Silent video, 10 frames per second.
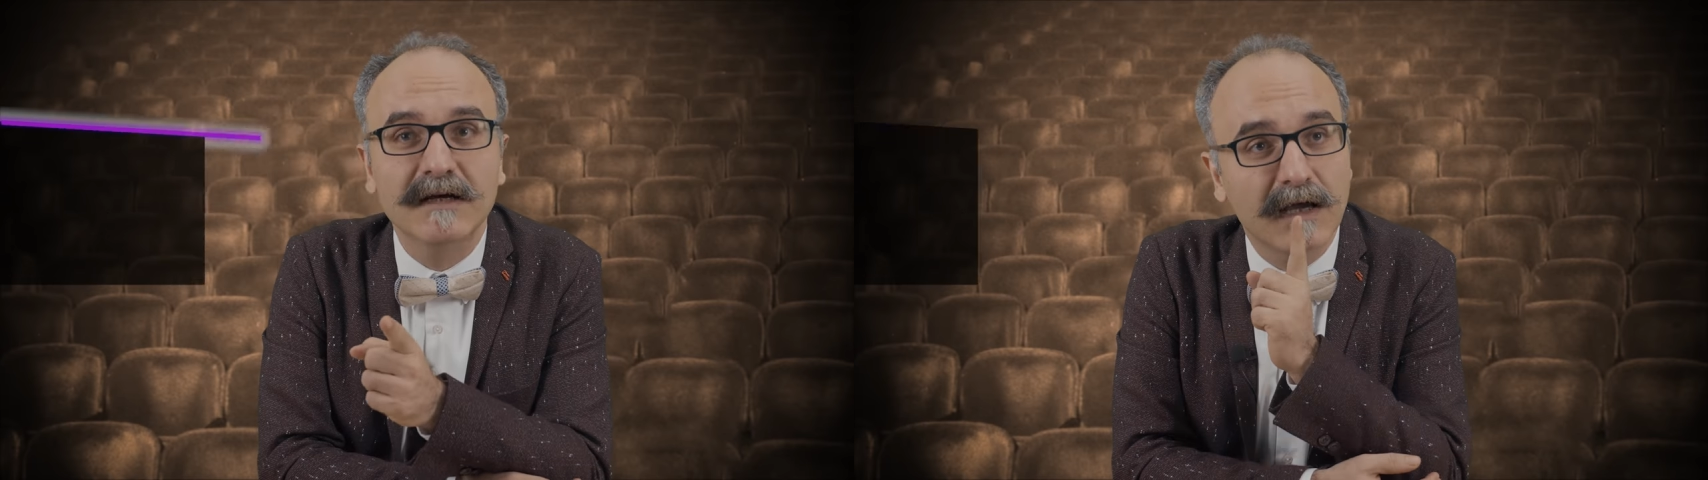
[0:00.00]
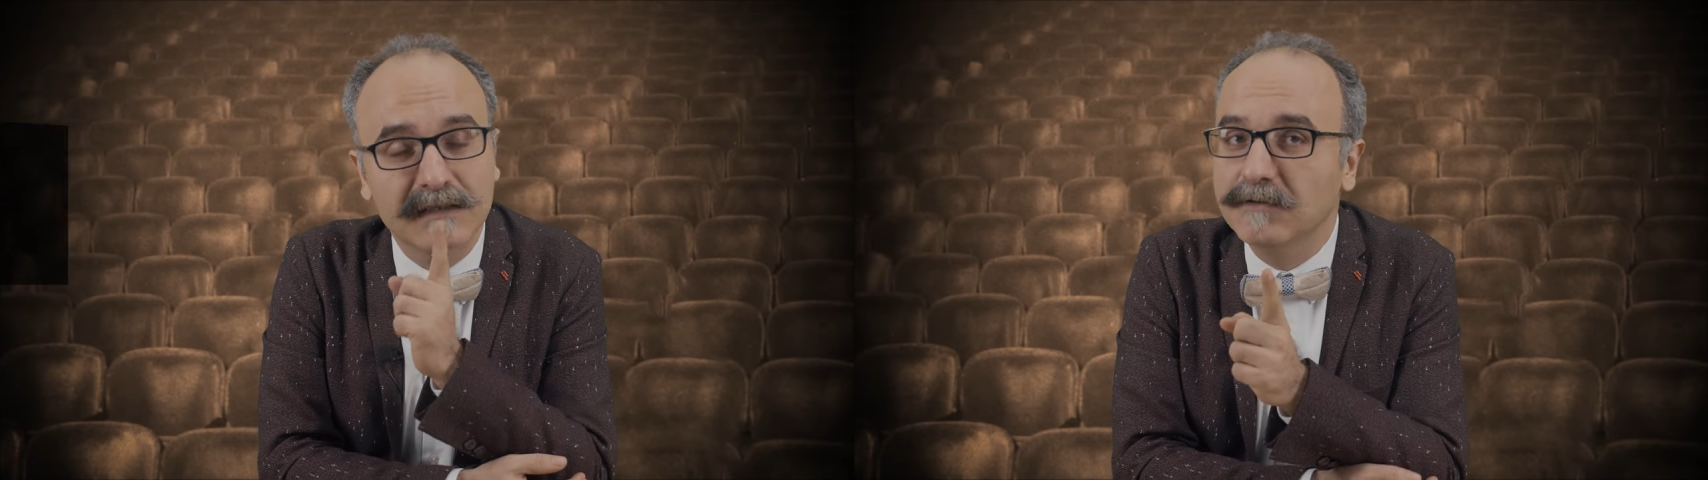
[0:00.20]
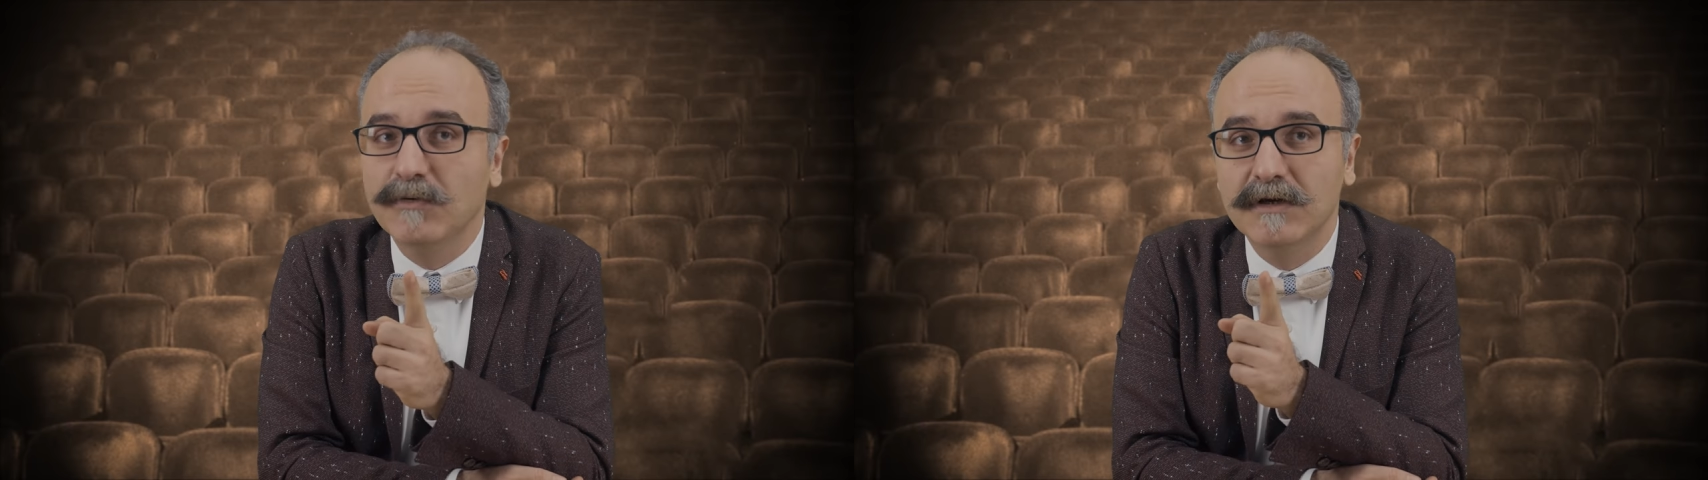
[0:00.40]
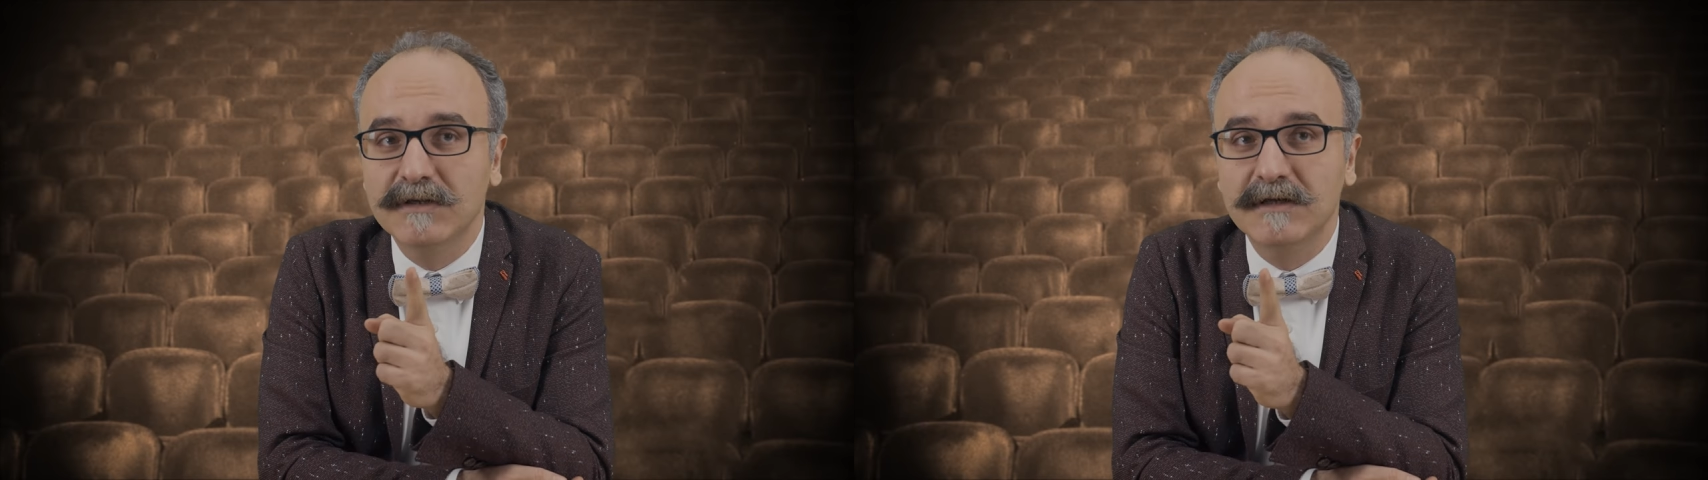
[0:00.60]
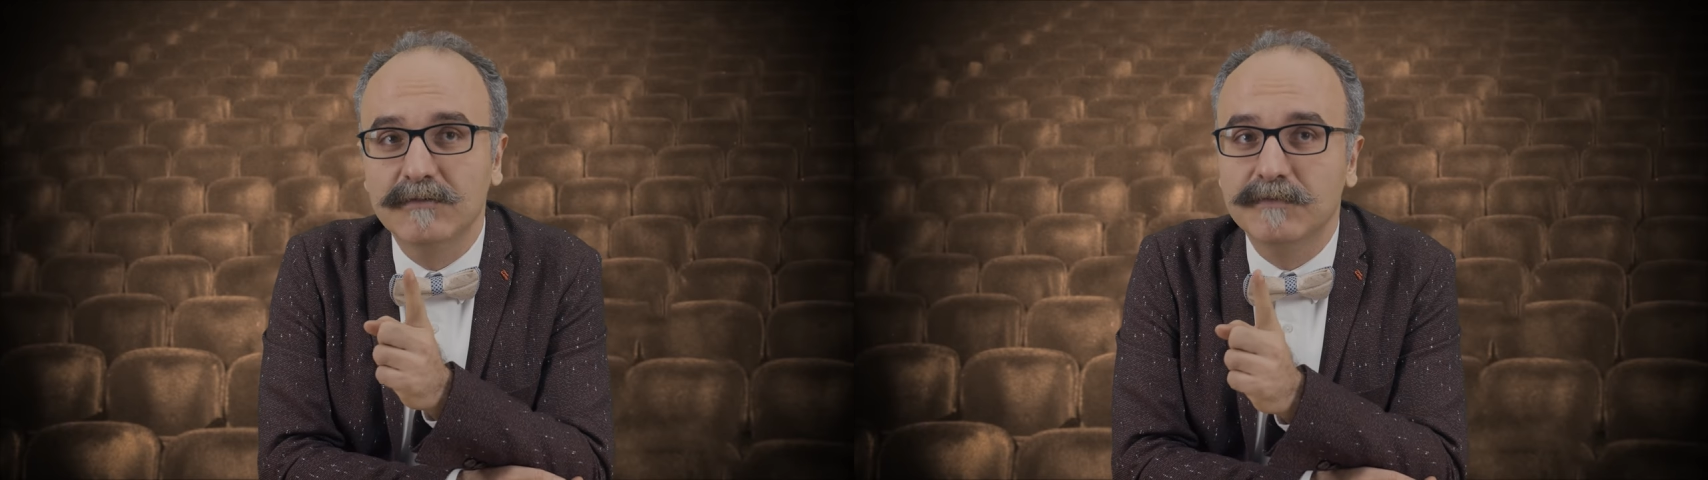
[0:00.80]
hayatta böyle
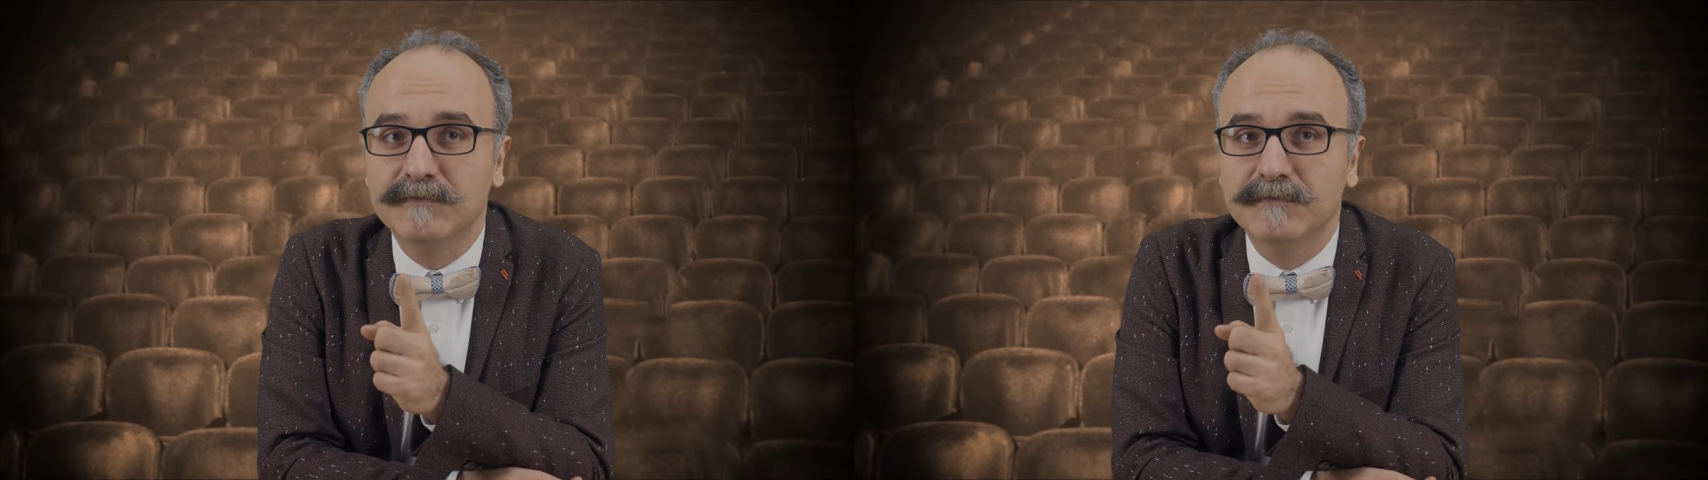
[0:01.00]
değil bu.